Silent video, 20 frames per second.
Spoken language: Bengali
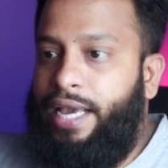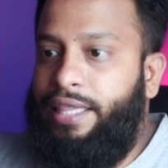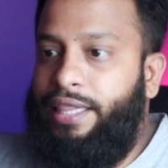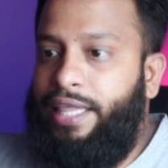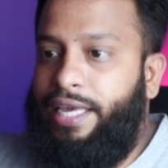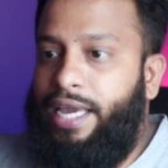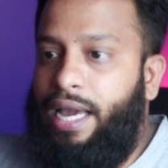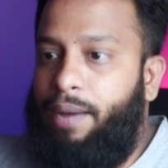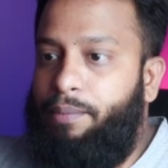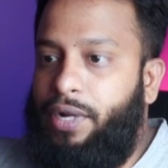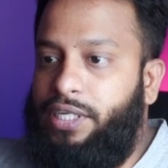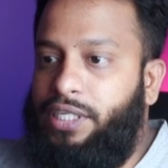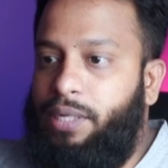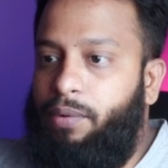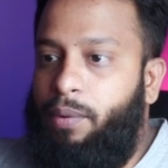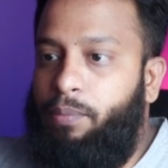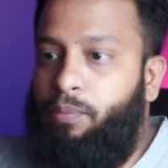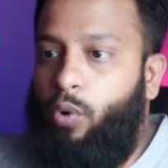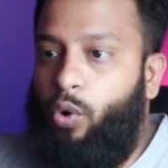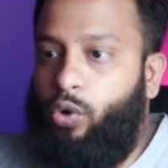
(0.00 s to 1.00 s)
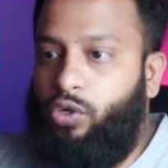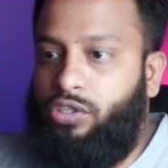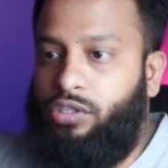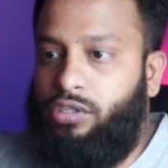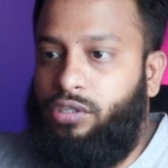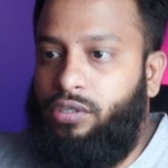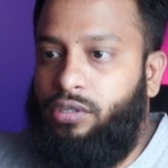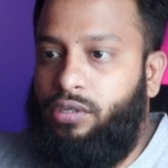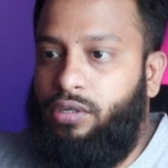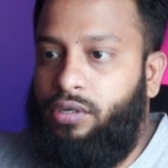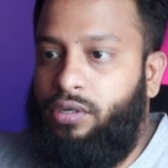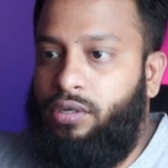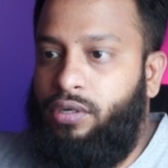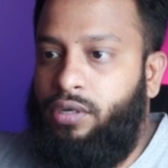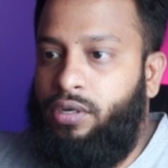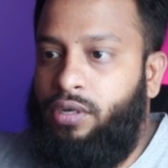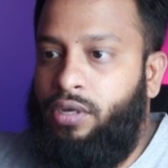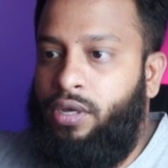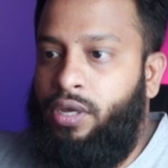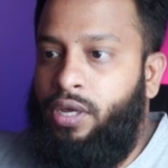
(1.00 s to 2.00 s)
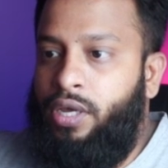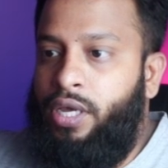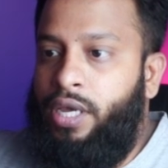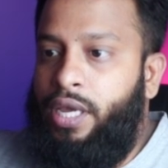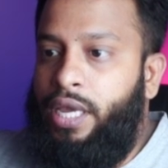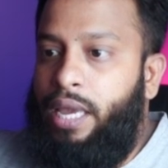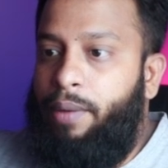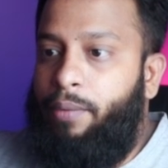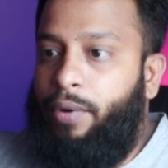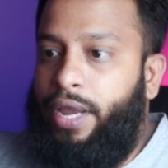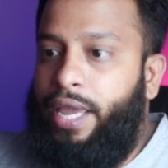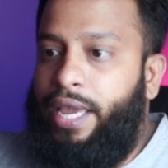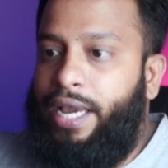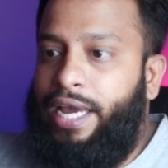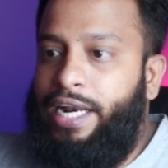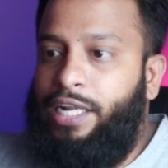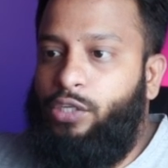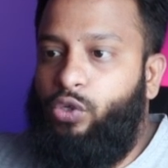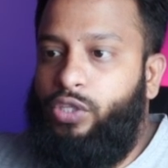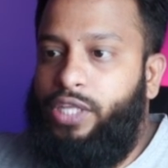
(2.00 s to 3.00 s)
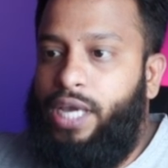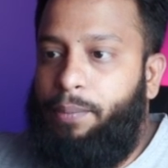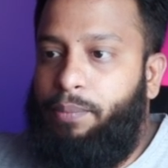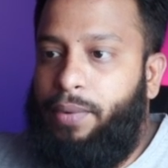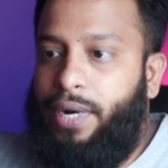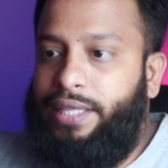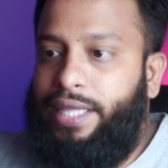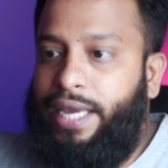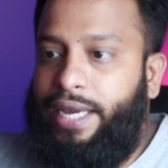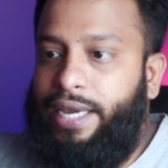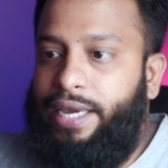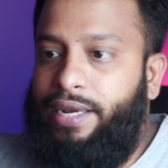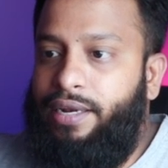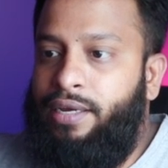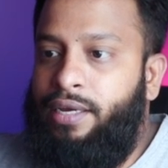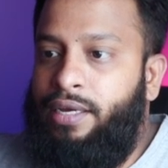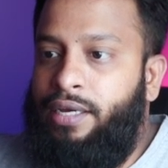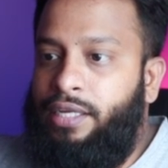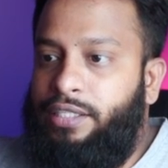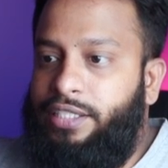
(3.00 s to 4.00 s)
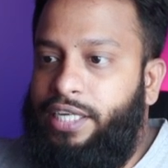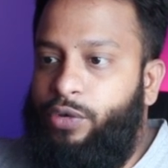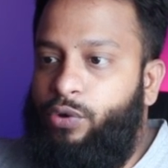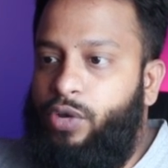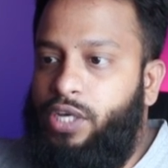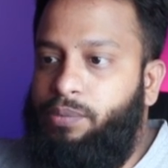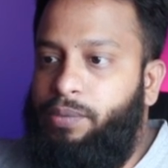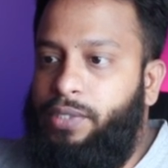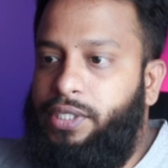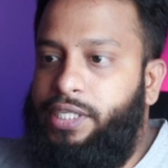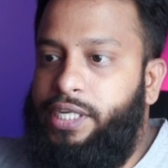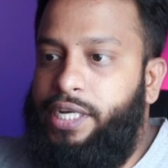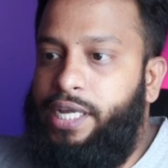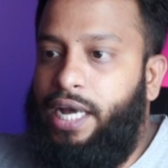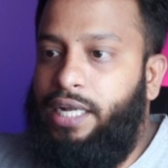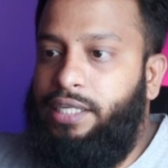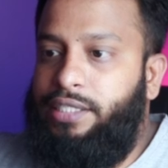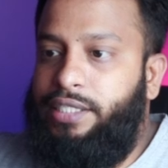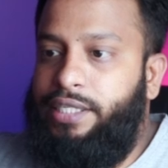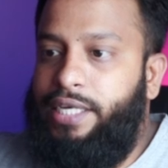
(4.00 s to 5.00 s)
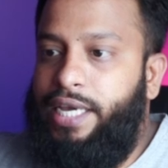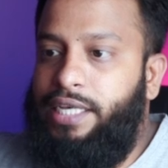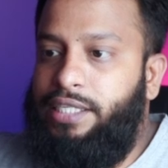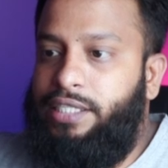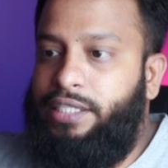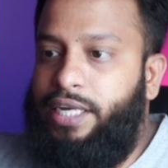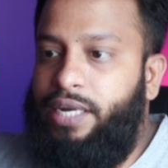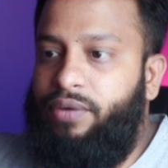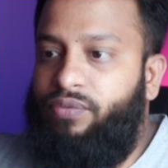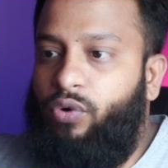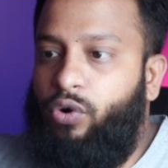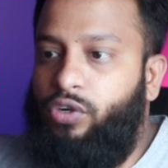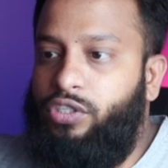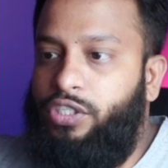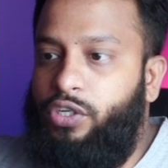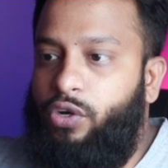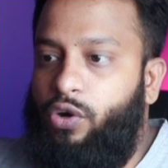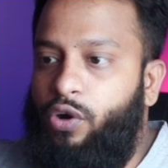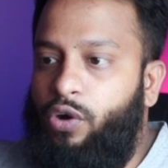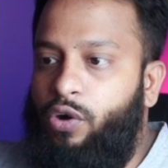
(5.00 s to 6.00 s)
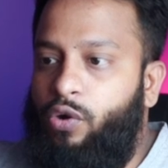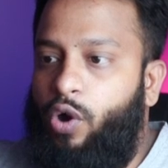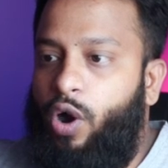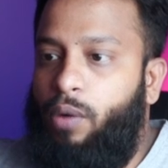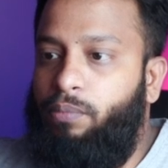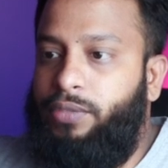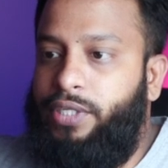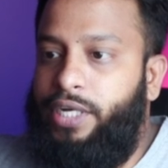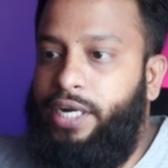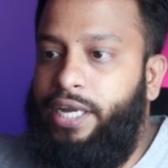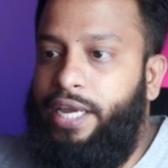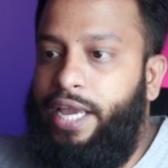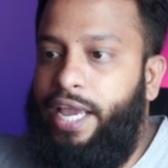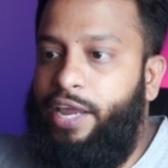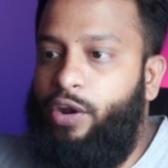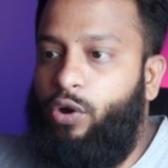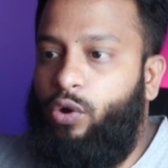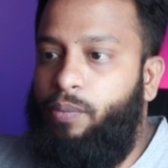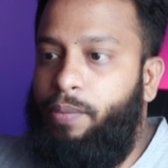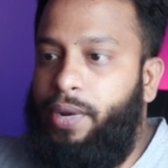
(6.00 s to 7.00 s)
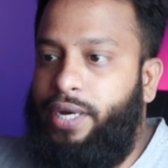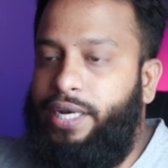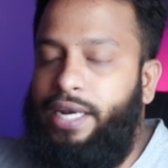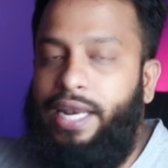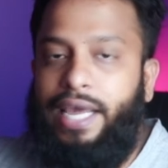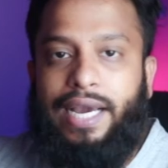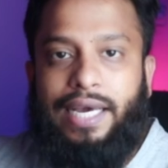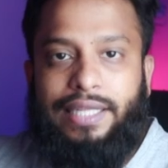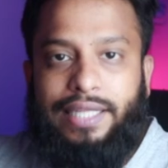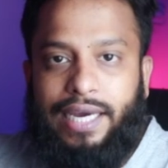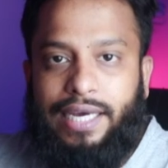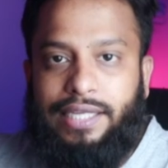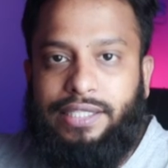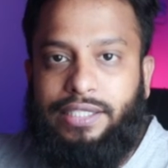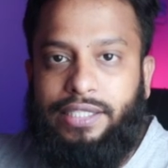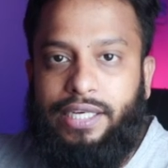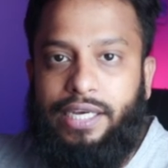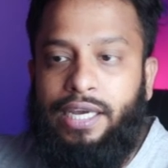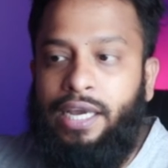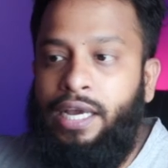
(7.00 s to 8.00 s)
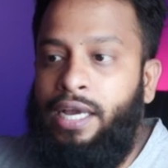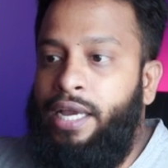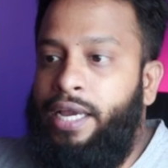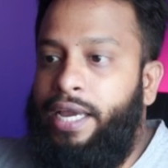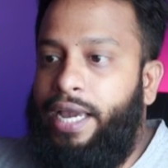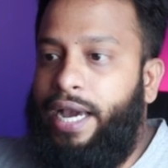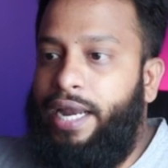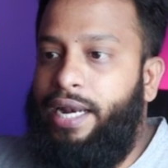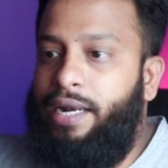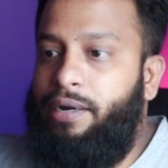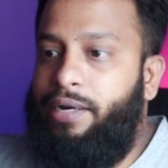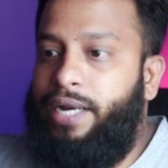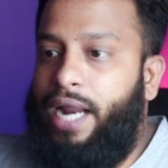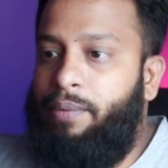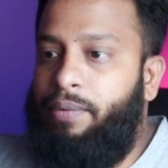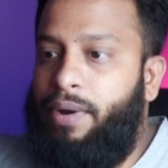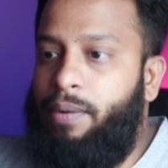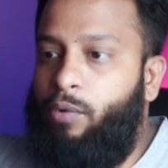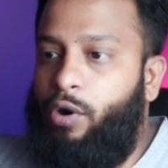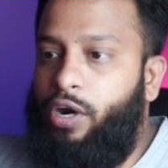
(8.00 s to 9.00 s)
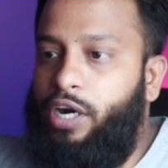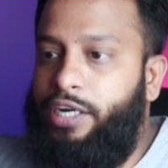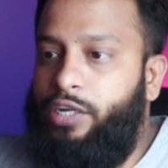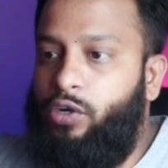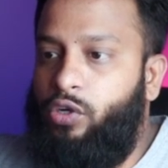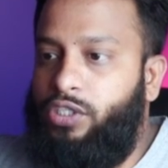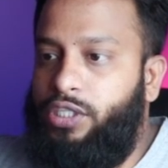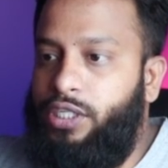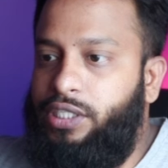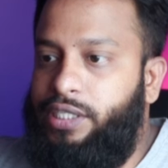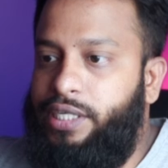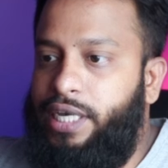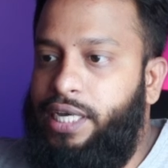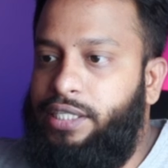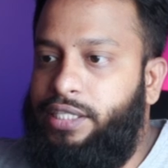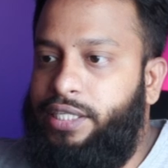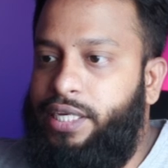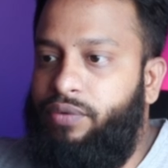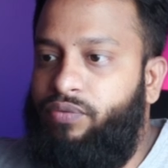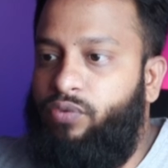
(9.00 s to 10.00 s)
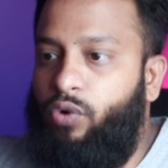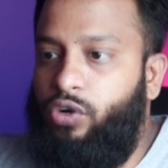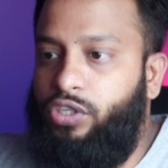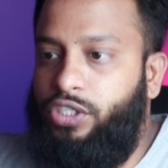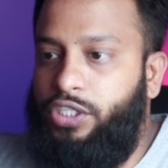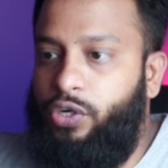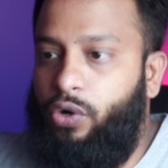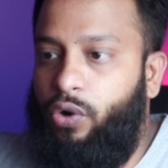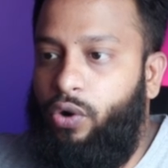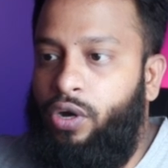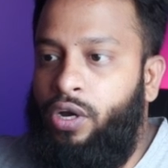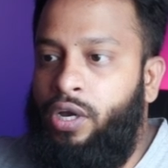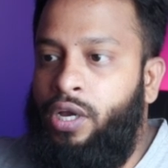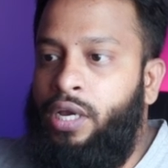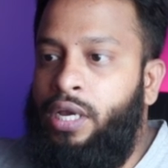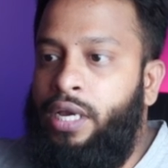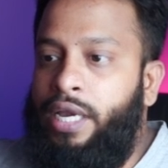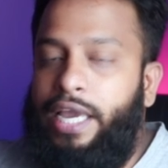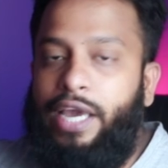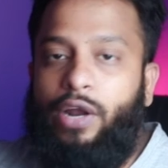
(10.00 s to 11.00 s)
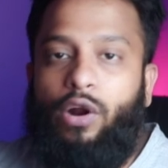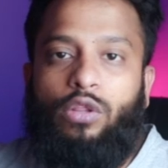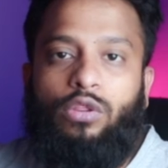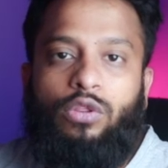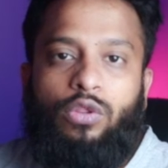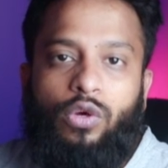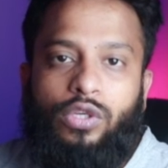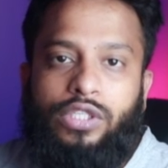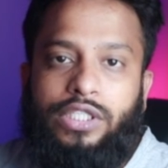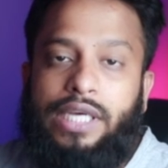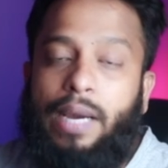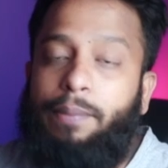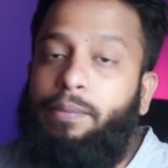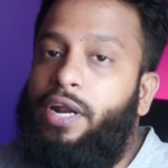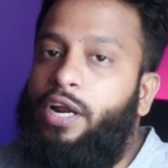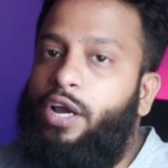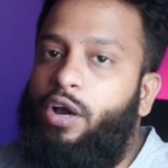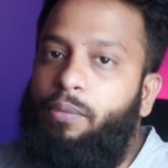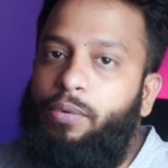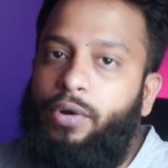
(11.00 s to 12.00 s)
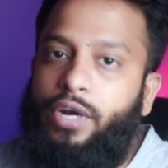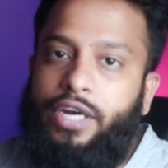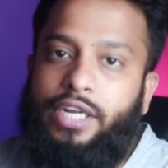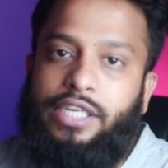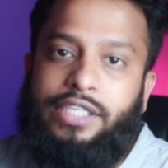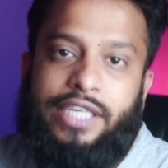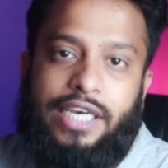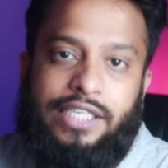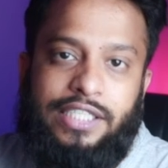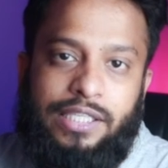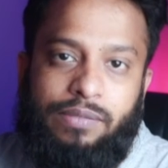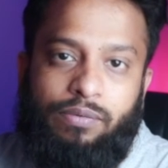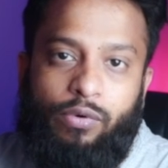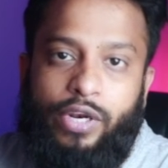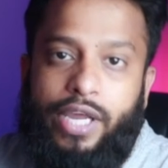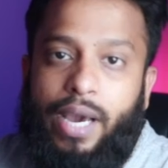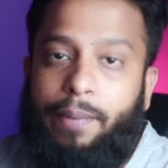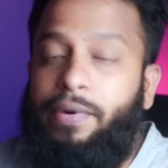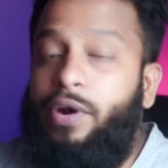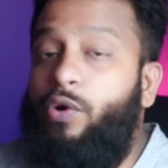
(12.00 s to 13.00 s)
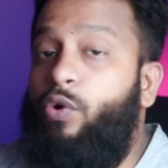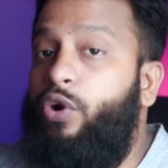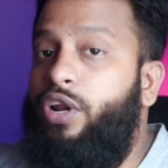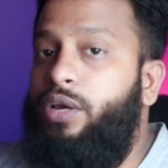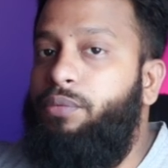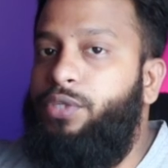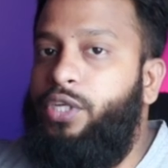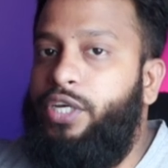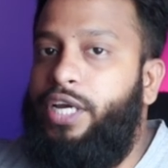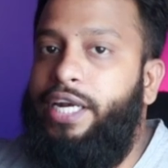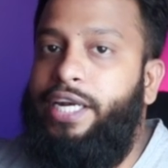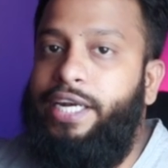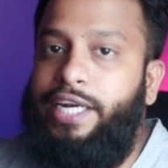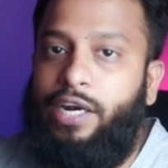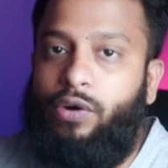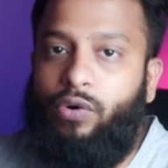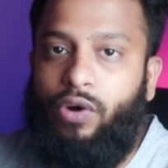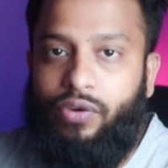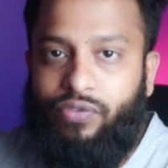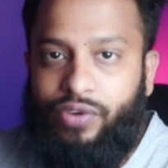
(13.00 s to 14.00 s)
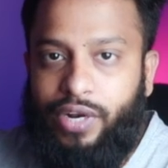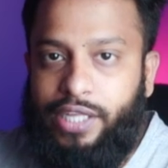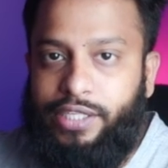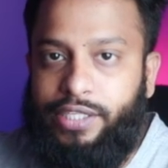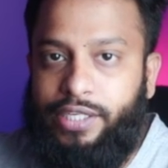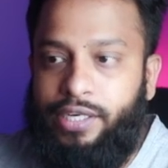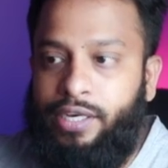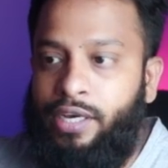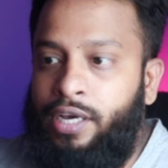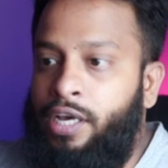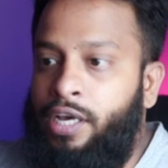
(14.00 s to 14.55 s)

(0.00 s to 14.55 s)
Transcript: এখান থেকে আমরা যাব পোর্টস এবং এখানে যদি আপনারা দেখেন যে ইউএসবি সিরিয়াল সিএইচ থ্রি ফোর জিরো কম থ্রি এইরকম একটি লেখা দেখাচ্ছে এখানে ড্রাইভার মডেলটি হচ্ছে সিএইচ থ্রি ফোর জিরো এর অর্থ হচ্ছে আপনার কম্পিউটারটি সাকসেসফুলি আপনার নোড এমসিকে ডিটেক্ট করে ফেলেছে